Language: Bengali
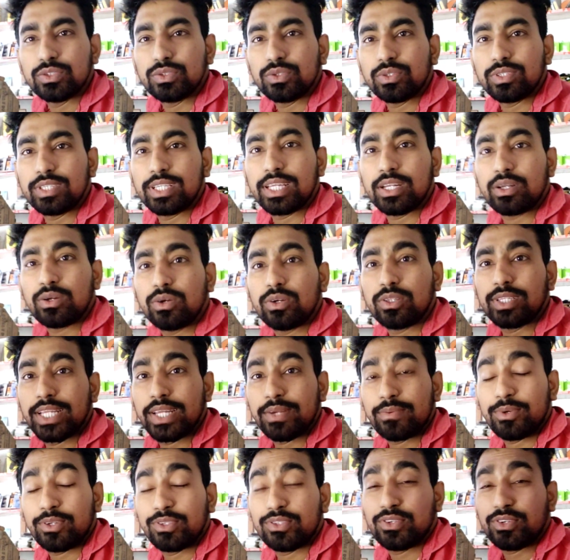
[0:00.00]
সো দীর্ঘ
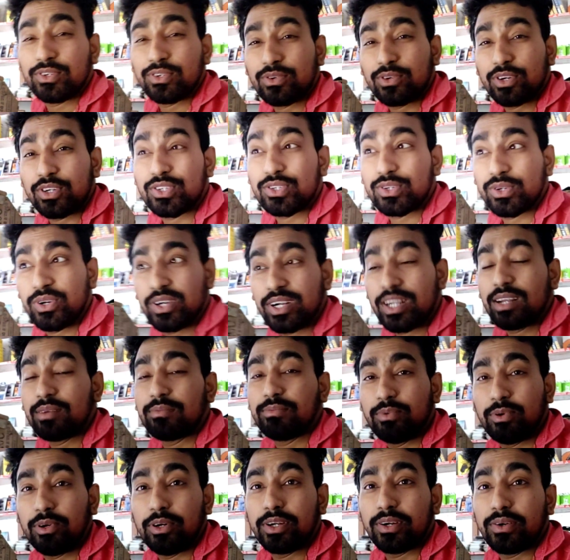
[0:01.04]
দেড় বছর কষ্ট করার
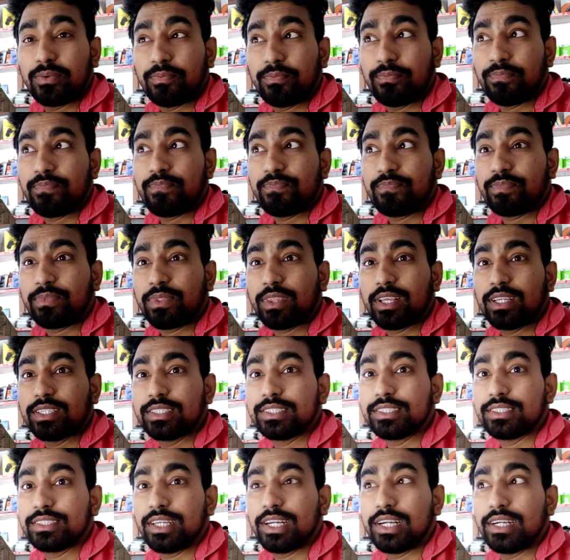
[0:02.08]
পর
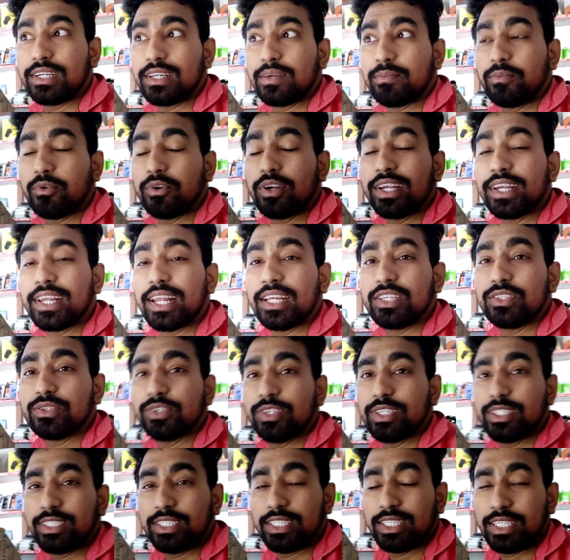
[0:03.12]
চ্যানেলটা মনিটাইজ
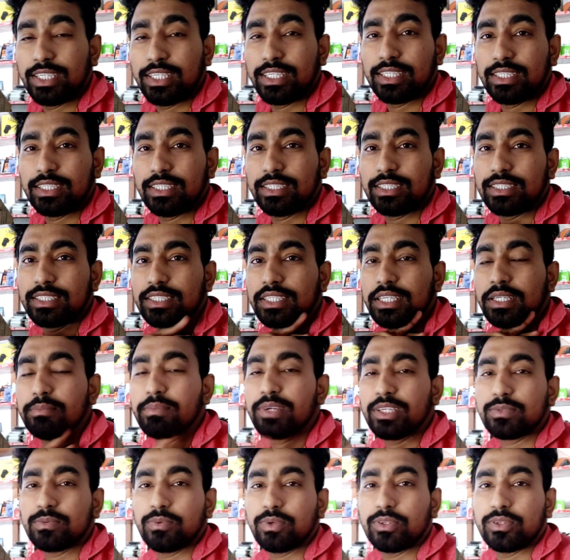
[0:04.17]
হয়েছে তিন
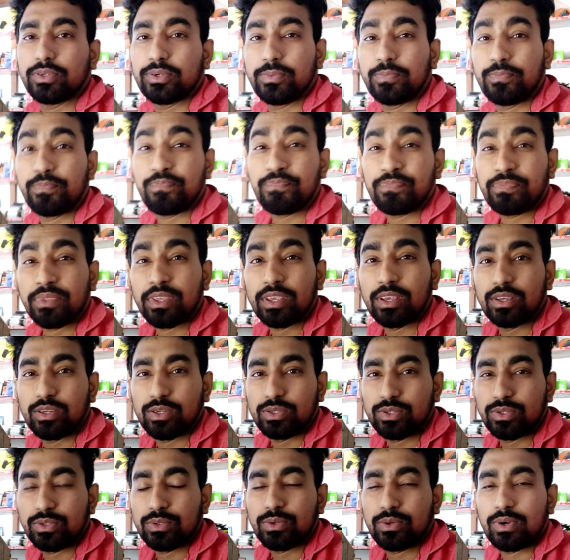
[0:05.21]
মাস মতো
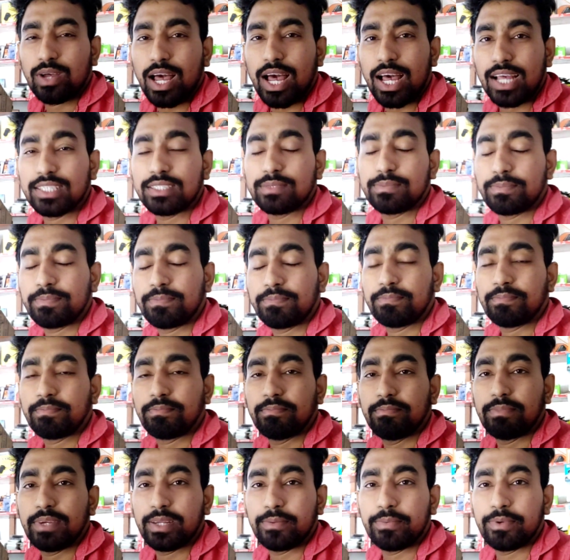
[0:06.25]
সো আজ
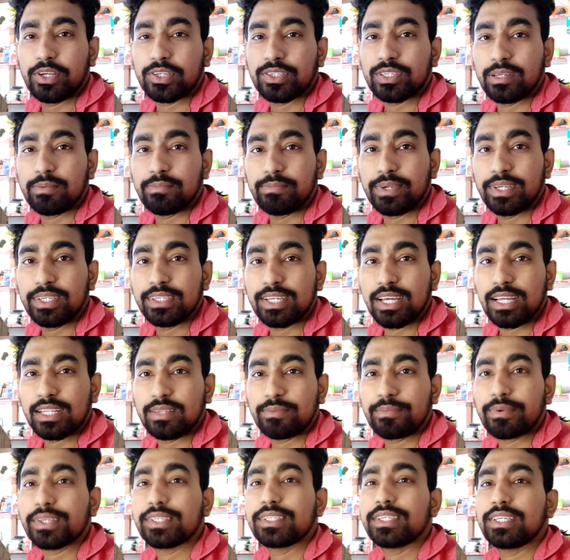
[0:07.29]
ভেরিফিকেশান পিনটা
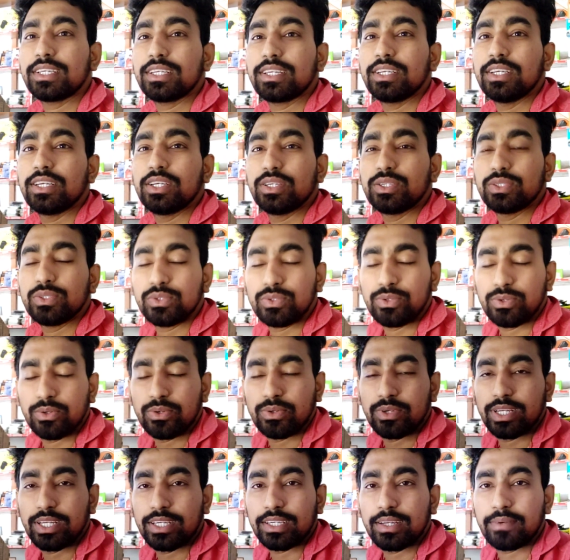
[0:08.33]
হাতে পেয়েছি সো
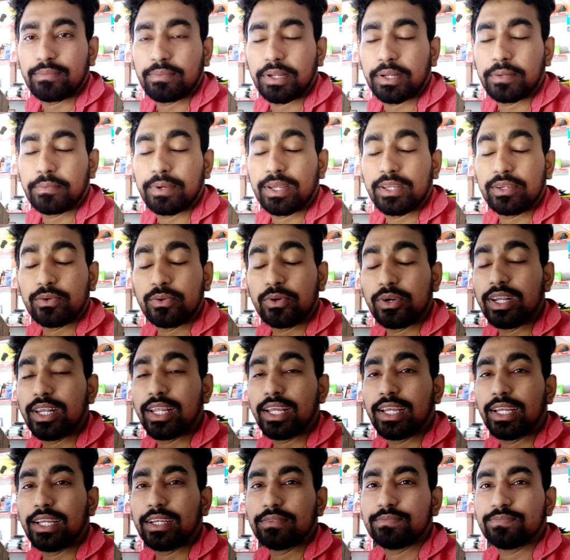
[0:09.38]
এটা ভেরিফাই
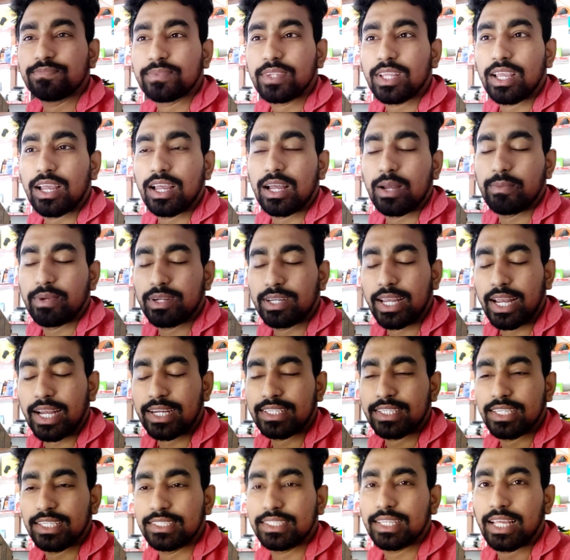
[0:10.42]
করলে আমার
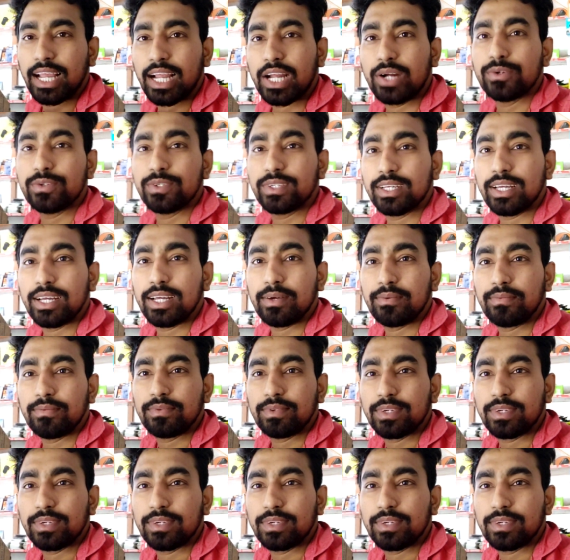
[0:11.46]
অ্যাডসেন্স অ্যাকাউন্টটা